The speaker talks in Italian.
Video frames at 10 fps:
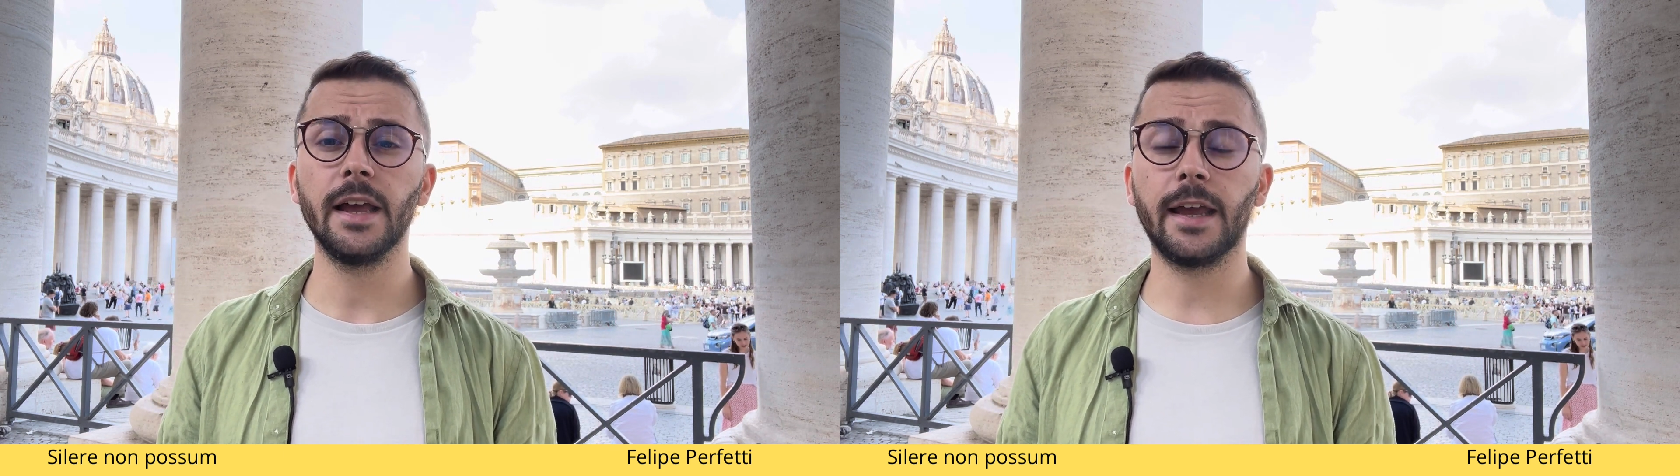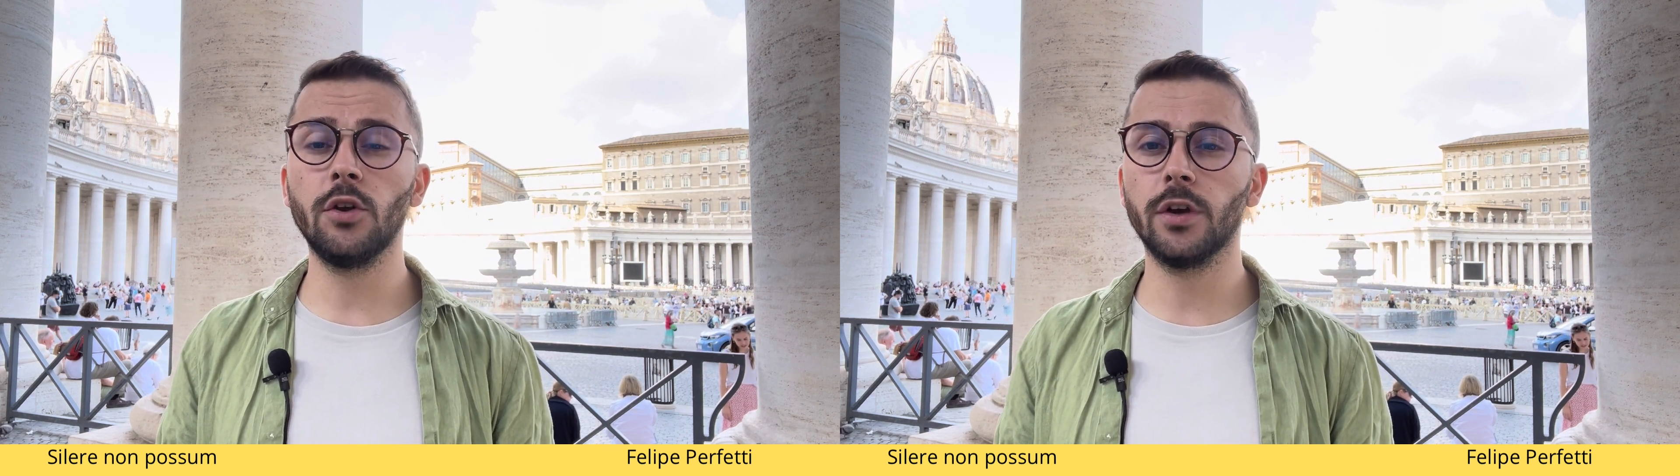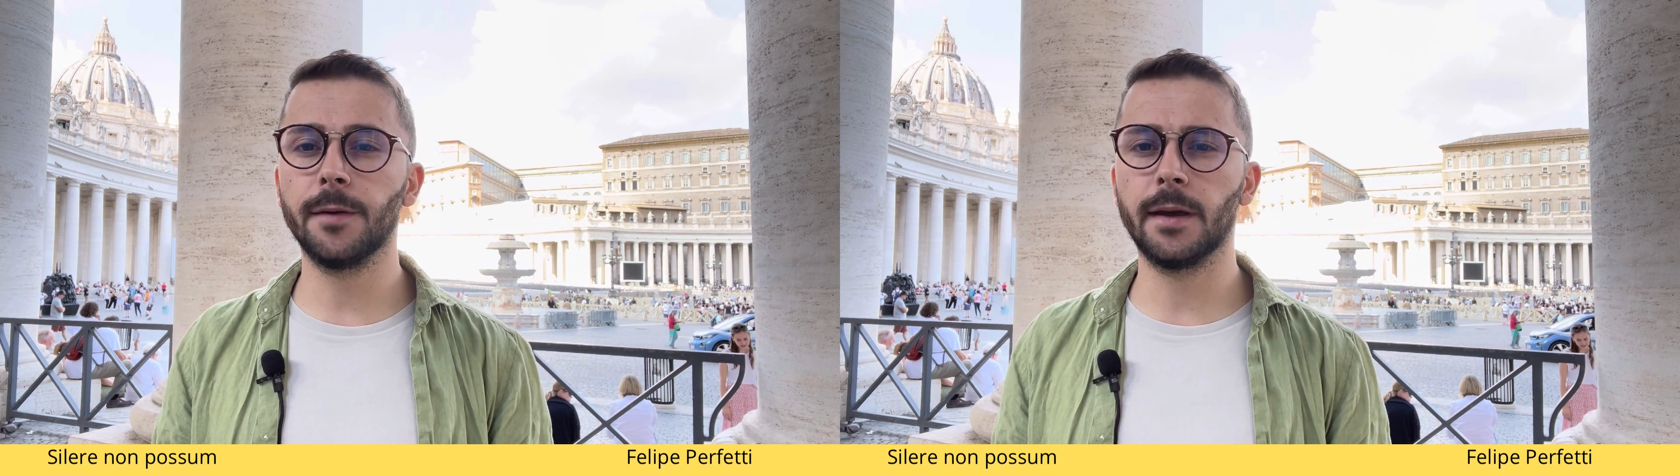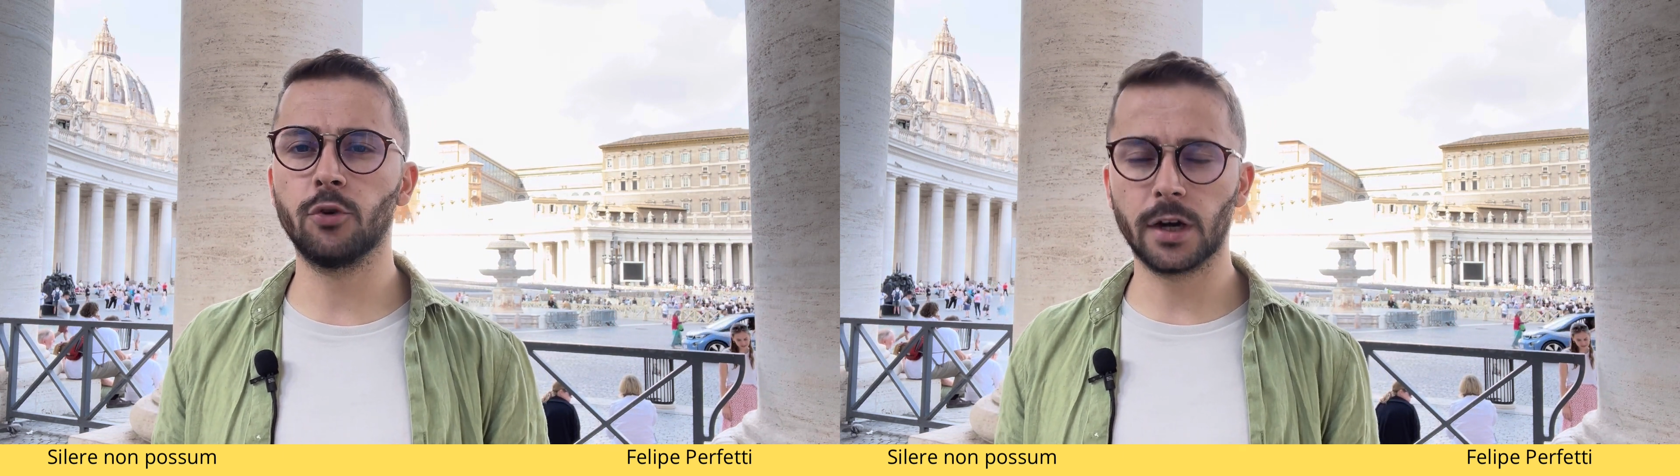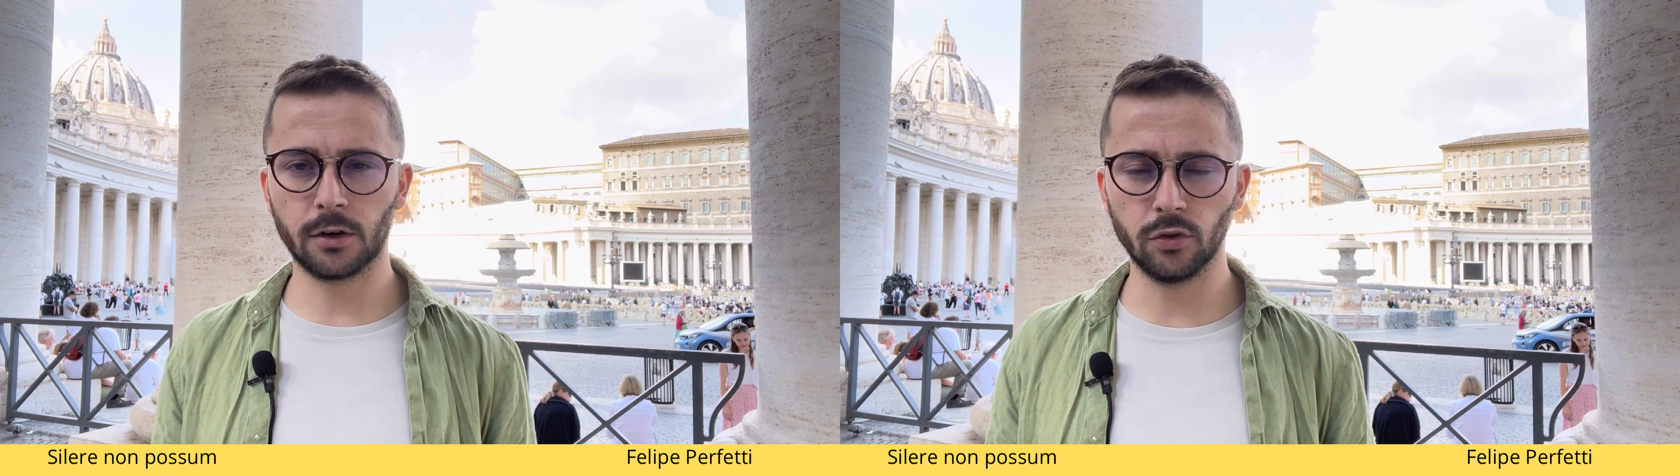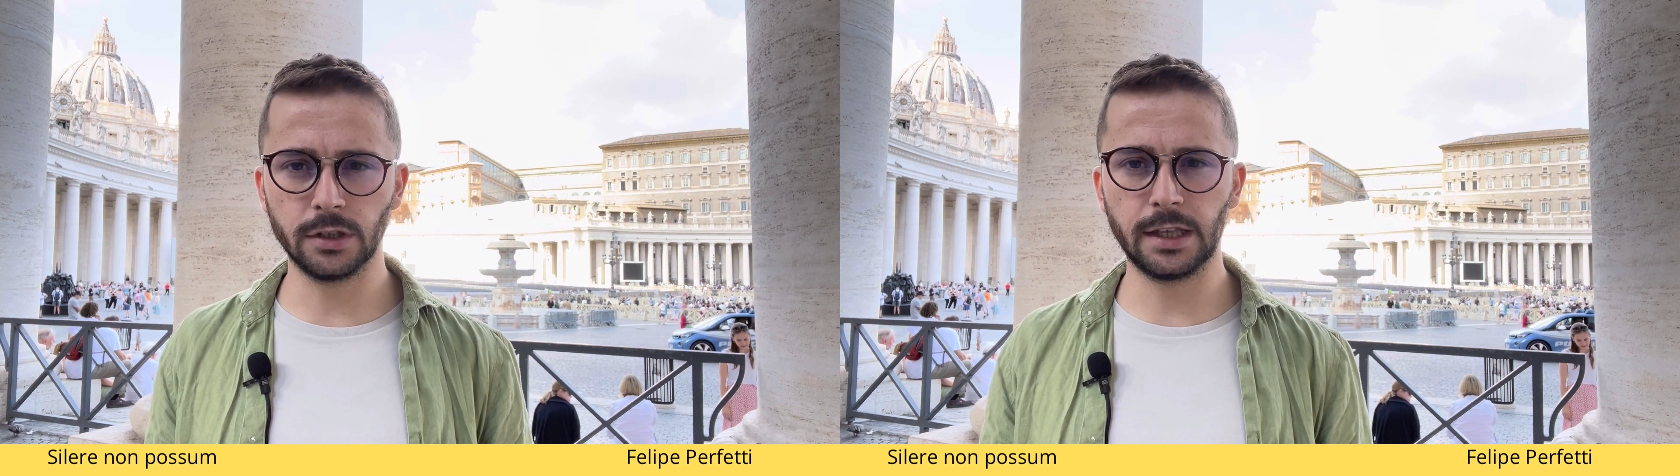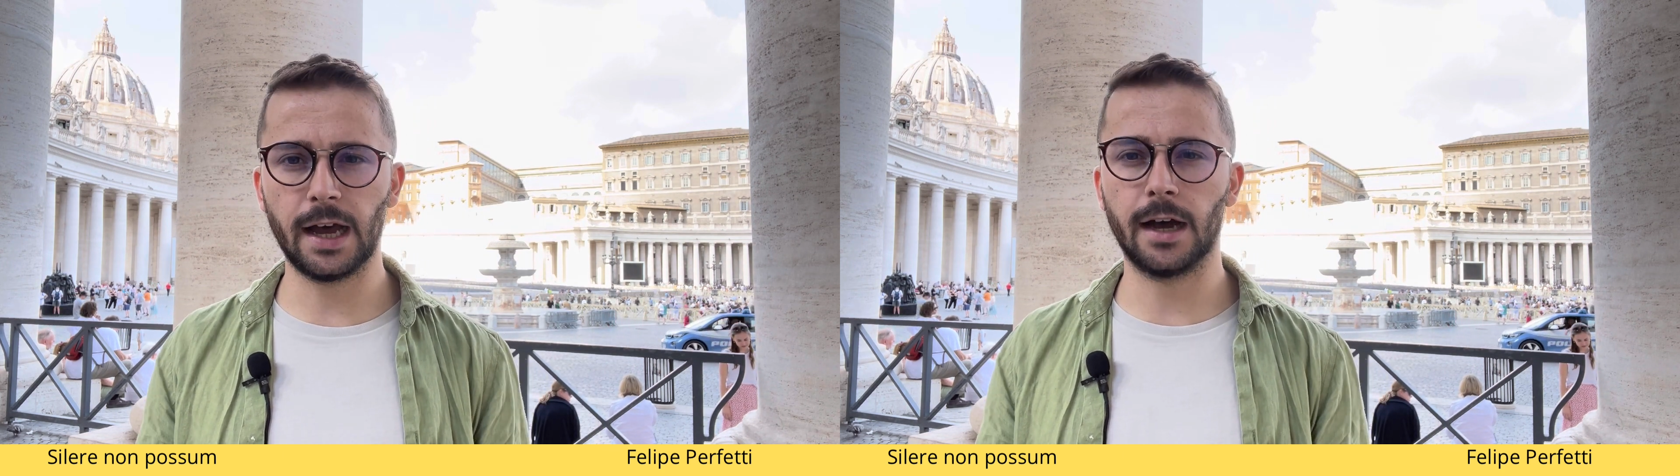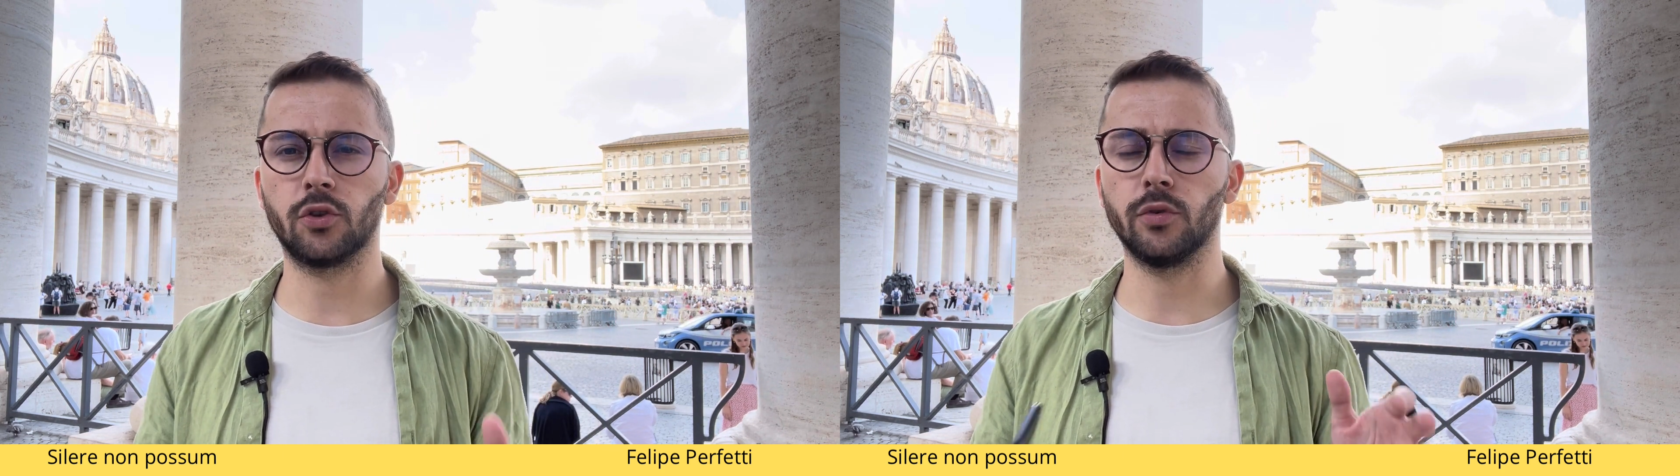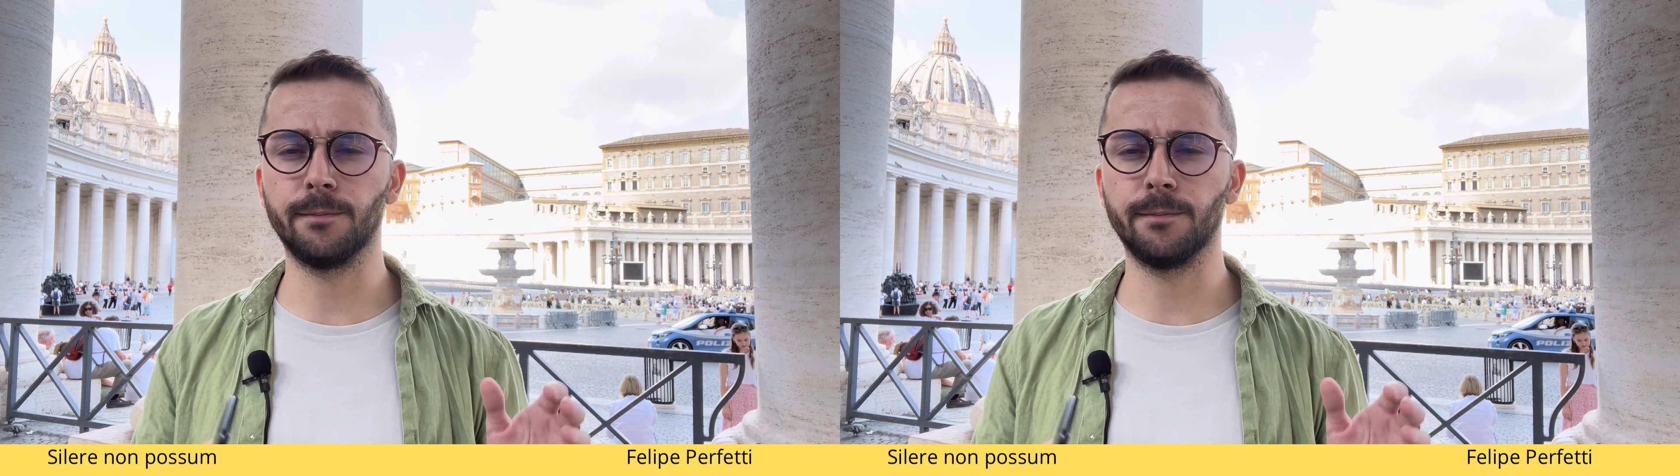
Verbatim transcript: che noi abbiamo raccontato